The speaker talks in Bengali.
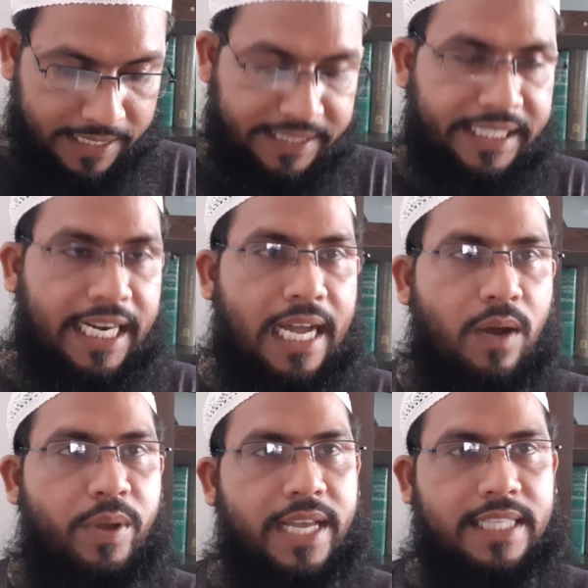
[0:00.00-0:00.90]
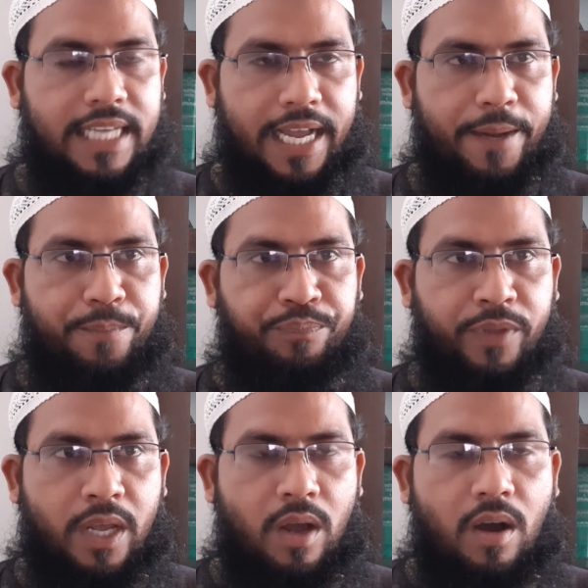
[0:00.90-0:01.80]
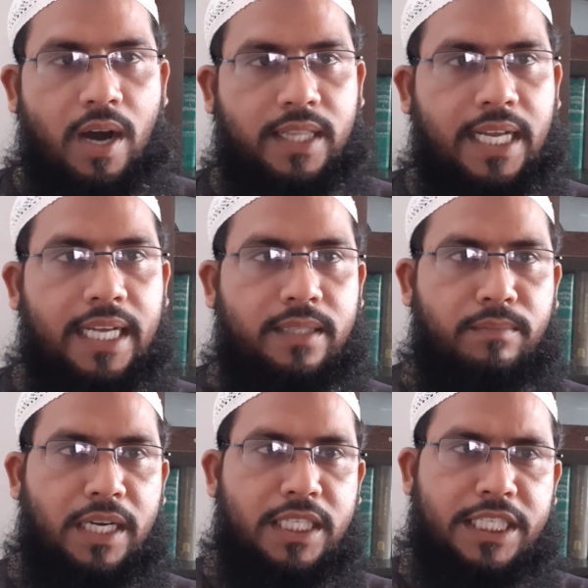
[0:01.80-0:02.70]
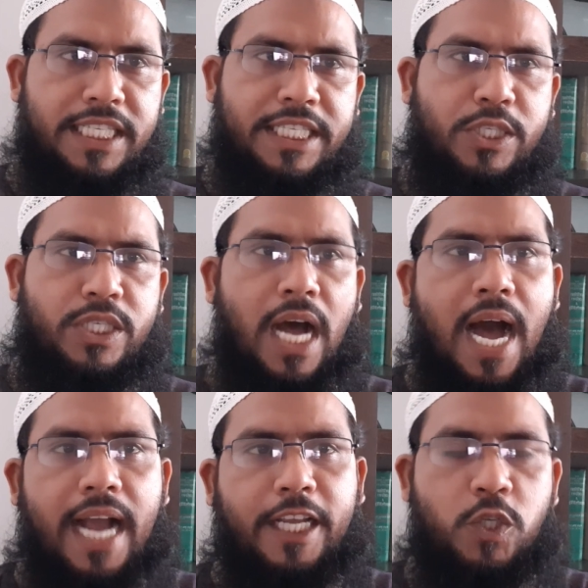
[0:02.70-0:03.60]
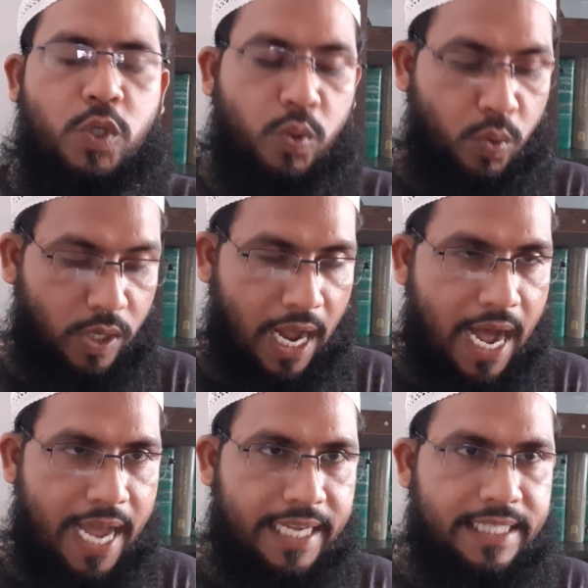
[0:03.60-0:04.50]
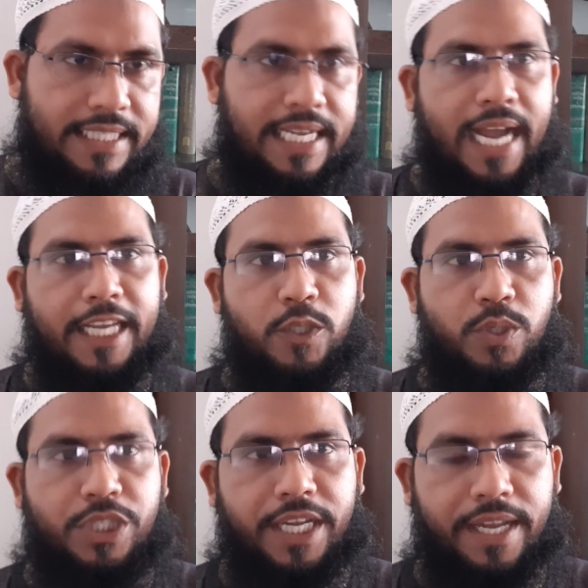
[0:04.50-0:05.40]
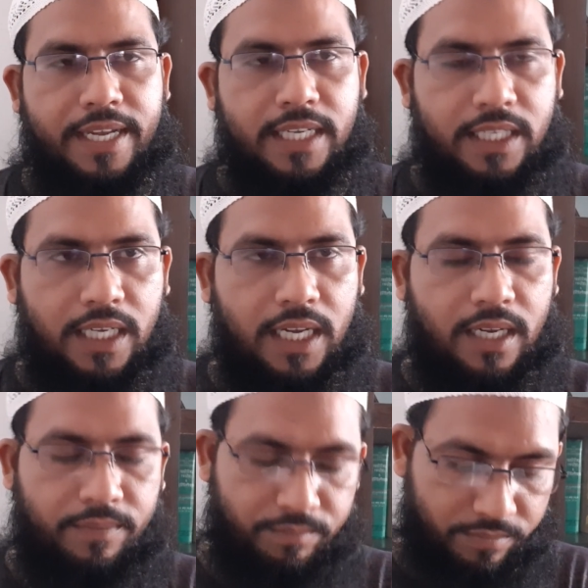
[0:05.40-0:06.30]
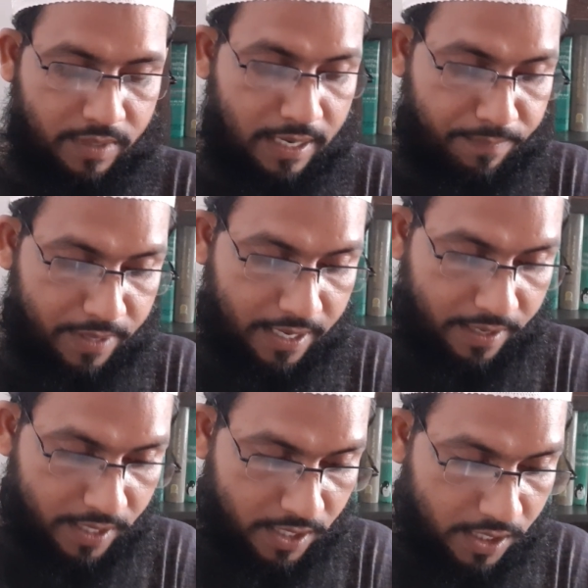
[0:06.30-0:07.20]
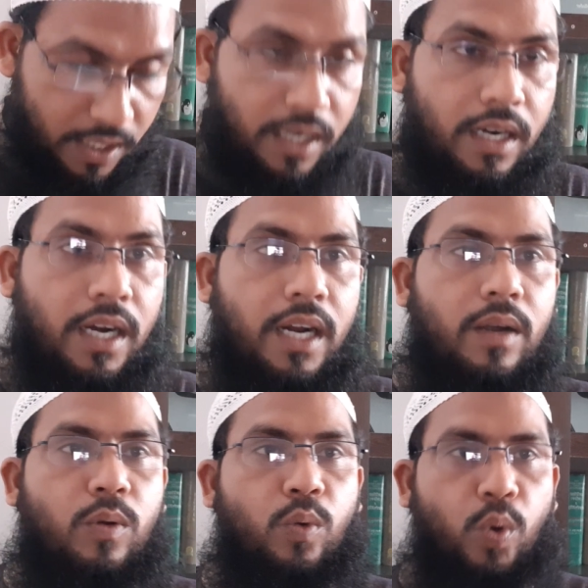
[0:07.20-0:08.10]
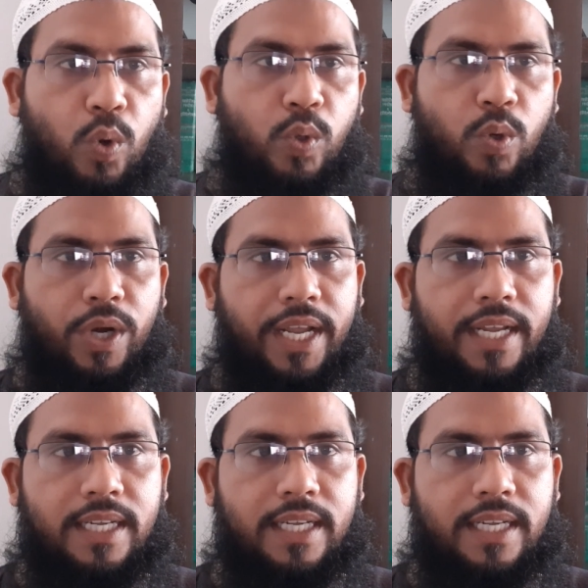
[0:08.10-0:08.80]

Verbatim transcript: ঢিলা হইয়া যায় অর্থাৎ মানে সে যা কিছুই খায় যা কিছু সে আপনার গ্রহণ করে